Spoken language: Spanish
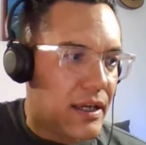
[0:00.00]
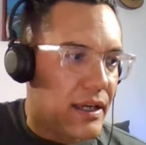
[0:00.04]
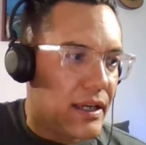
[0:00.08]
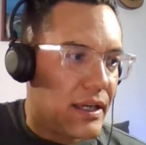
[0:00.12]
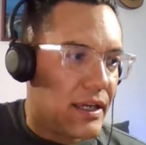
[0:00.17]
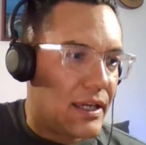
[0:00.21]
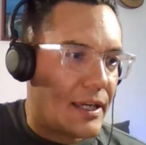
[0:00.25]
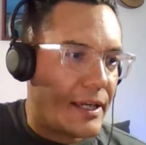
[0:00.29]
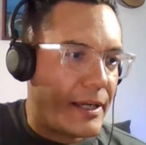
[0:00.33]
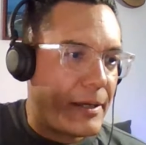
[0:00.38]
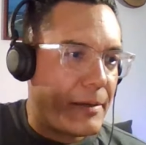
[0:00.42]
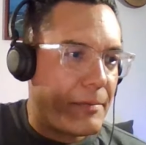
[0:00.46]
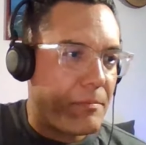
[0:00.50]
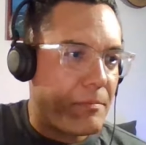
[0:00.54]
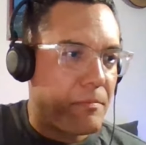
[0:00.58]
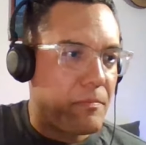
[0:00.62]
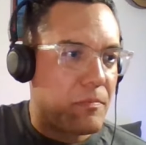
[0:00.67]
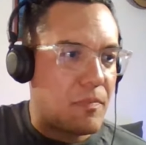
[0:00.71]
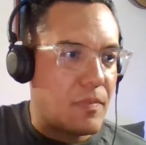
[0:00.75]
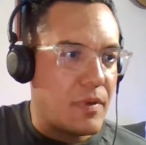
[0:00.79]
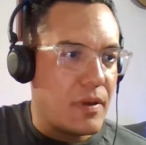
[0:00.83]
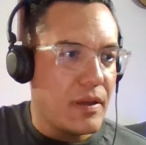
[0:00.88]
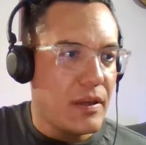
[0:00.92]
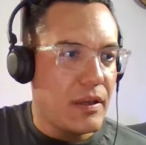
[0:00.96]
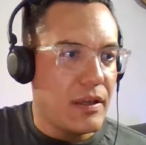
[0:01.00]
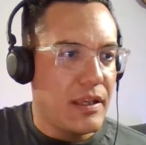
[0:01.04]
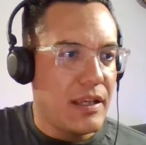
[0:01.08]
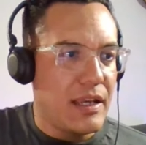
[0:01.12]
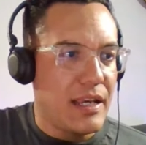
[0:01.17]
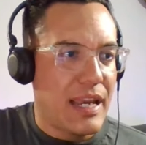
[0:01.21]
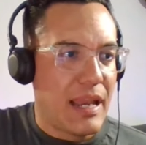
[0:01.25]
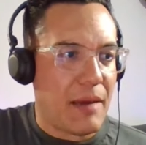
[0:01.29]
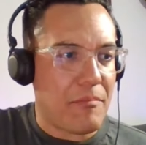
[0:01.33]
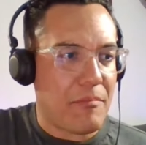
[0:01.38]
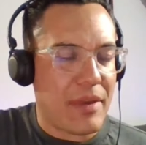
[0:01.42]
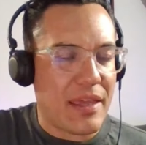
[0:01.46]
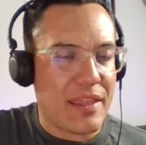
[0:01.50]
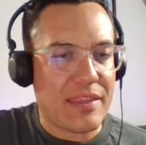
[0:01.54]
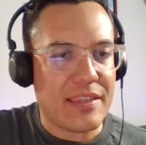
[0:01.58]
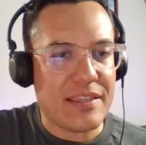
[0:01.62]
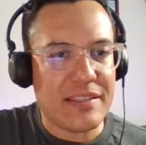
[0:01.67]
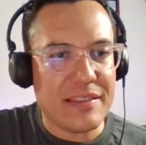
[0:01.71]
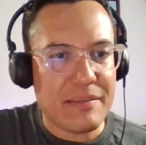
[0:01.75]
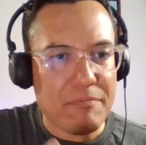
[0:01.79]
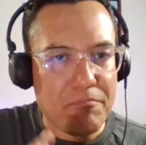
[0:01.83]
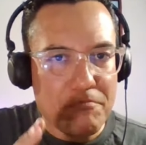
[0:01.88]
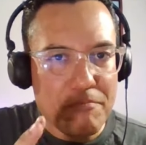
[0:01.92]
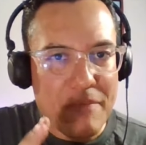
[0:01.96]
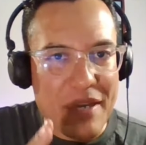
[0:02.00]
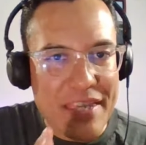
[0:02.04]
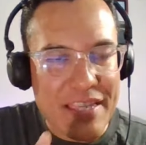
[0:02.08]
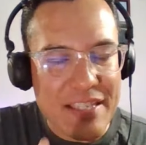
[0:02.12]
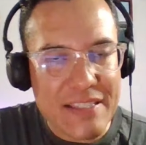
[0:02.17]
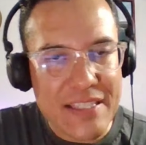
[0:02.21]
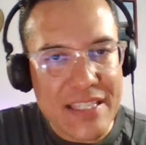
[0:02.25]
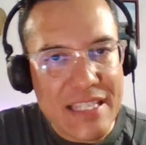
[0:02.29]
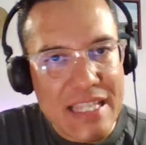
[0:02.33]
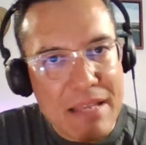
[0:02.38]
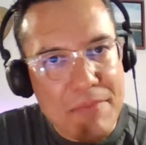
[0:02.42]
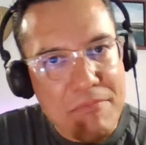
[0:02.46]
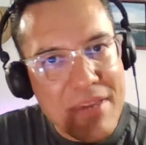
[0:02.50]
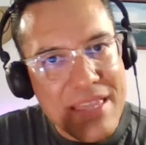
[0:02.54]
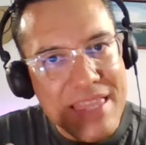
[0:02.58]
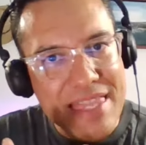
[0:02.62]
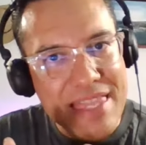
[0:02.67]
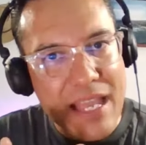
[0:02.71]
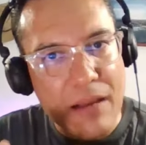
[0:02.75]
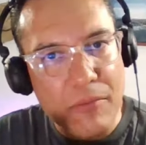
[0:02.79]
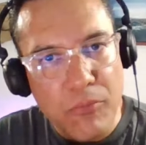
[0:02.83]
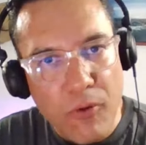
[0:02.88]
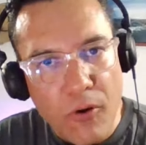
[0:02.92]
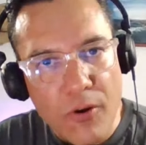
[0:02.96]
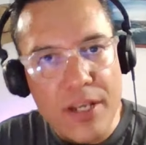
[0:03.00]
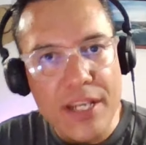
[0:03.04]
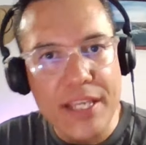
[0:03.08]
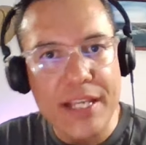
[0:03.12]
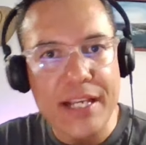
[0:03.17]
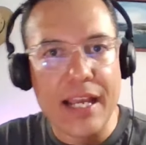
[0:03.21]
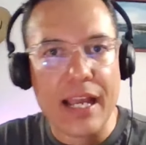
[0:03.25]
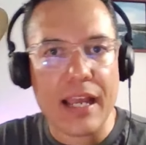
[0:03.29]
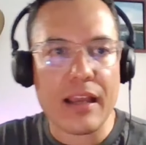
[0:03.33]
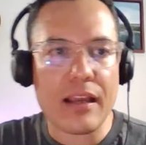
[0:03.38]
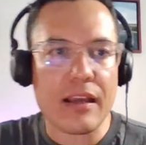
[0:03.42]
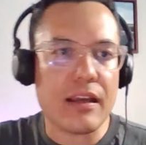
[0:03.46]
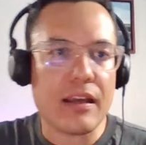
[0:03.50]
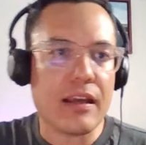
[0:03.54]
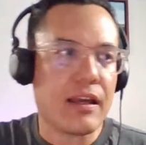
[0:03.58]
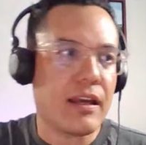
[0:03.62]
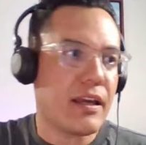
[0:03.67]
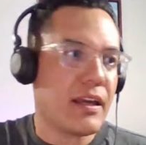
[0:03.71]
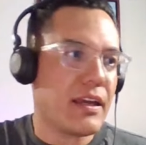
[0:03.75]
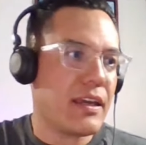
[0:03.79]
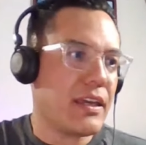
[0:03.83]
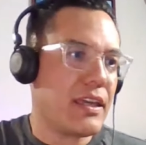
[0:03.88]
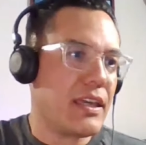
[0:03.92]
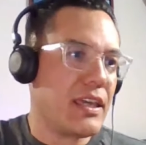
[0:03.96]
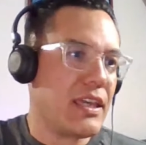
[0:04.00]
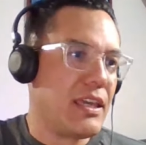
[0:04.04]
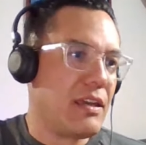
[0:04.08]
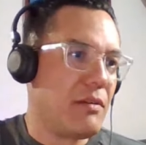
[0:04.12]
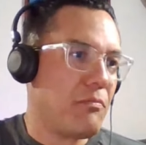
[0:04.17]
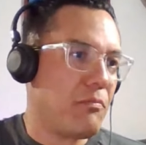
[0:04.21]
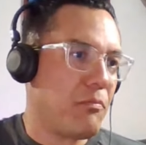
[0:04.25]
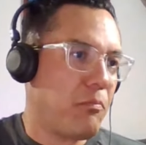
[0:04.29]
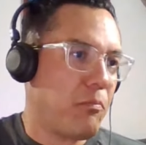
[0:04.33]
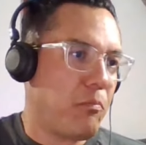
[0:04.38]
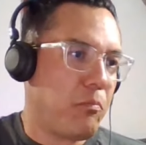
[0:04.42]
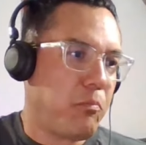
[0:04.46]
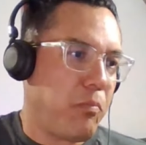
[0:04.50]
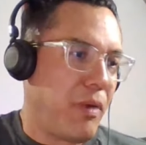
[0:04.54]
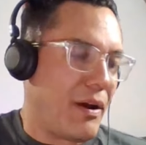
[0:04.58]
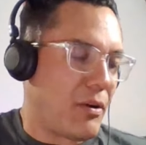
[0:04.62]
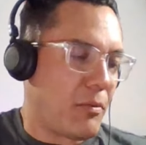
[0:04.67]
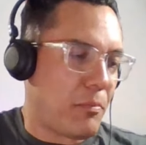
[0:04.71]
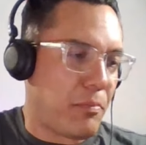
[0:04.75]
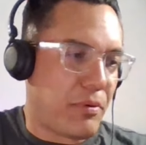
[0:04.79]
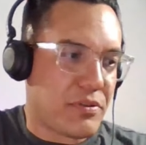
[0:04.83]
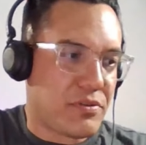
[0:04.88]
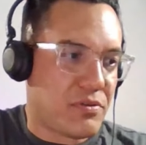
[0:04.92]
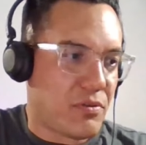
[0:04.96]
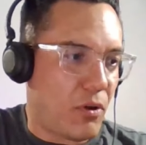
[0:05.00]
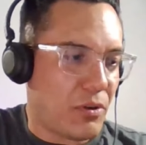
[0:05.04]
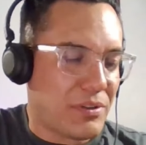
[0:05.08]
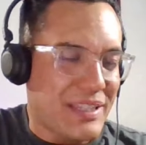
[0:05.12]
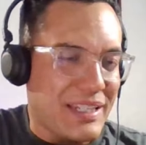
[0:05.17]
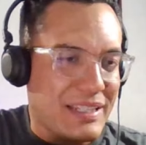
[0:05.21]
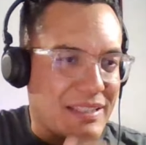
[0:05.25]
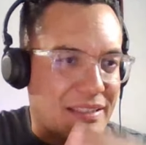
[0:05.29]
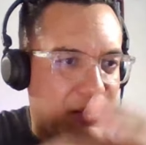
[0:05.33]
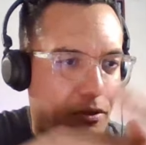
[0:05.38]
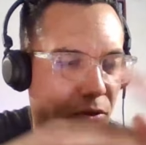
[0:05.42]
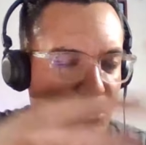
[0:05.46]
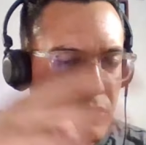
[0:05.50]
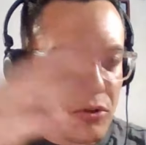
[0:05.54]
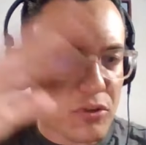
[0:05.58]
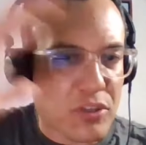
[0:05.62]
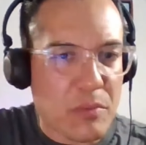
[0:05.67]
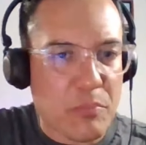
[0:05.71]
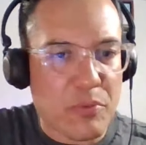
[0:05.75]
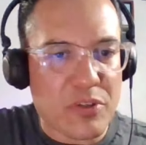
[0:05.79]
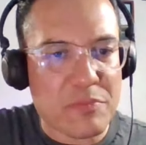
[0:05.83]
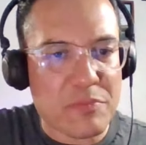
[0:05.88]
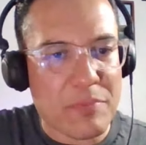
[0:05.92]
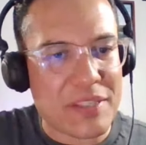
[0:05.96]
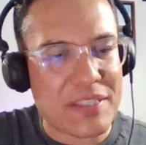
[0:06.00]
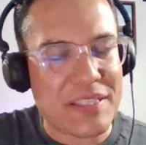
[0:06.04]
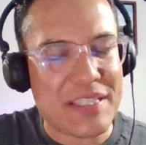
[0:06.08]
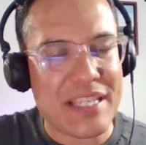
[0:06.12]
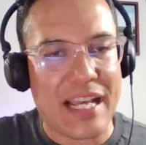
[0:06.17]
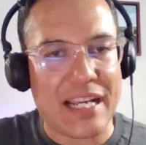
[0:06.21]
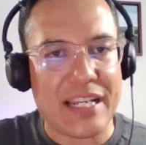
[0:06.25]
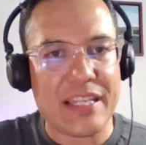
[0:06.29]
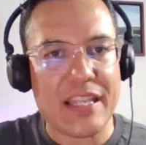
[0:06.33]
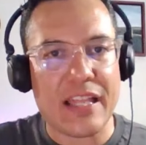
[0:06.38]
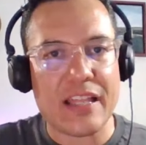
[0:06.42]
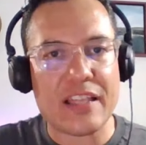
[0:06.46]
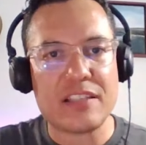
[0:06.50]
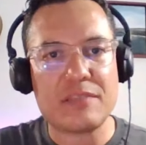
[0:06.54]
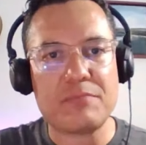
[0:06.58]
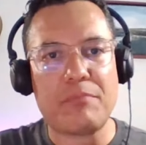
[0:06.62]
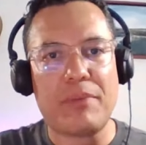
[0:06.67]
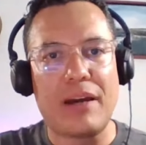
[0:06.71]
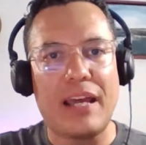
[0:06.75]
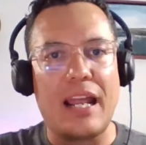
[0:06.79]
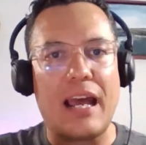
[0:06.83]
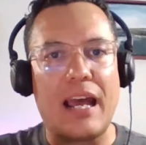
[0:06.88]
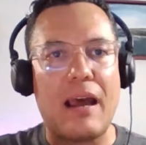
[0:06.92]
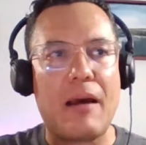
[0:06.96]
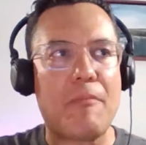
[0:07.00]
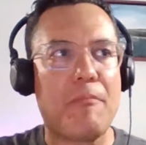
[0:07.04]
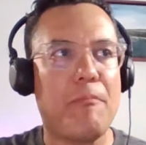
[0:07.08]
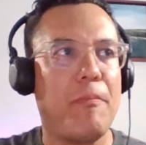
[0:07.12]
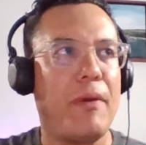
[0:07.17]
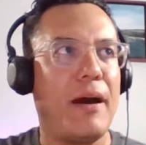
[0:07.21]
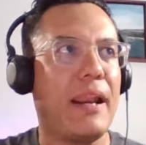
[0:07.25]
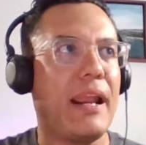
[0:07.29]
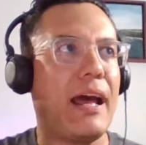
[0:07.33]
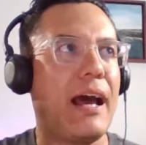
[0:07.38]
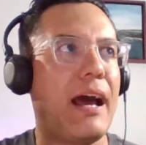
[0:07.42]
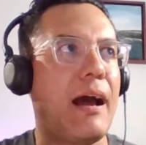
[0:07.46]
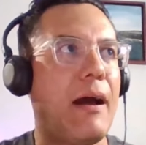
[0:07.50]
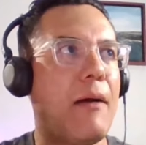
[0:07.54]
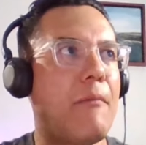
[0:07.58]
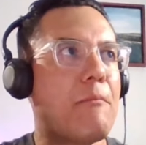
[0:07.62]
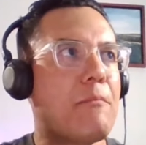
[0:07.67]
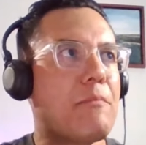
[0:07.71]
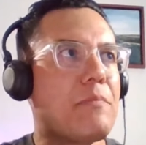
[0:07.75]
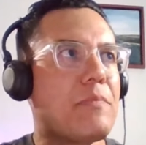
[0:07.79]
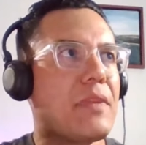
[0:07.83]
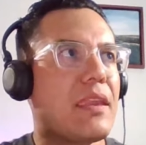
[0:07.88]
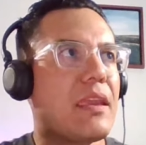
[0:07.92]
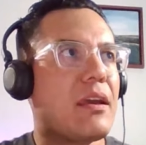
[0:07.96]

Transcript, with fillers: la medicina metabólica y bueno, pues otras, otro tipo de especialidades para, para